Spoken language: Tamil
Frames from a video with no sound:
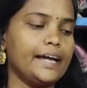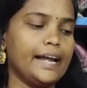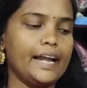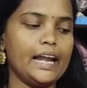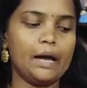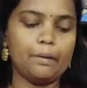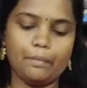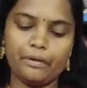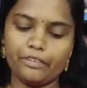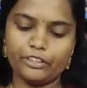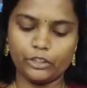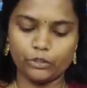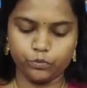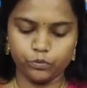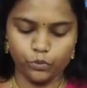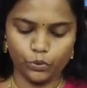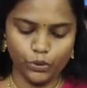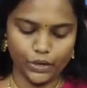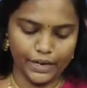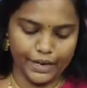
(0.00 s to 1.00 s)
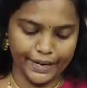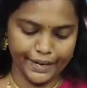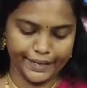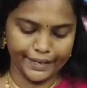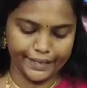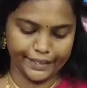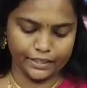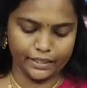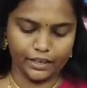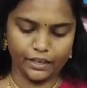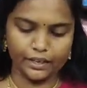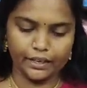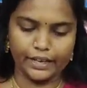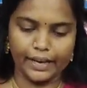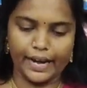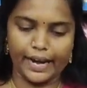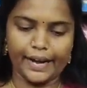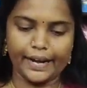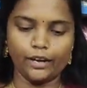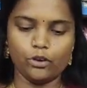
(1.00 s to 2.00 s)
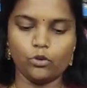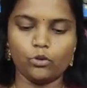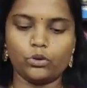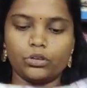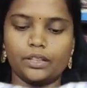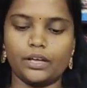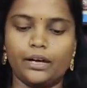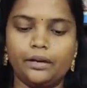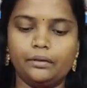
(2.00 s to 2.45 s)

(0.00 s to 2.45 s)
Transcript: எல்லாமே வித் ஃபுல் லைனிங் தான் கிராண்ட் லுக்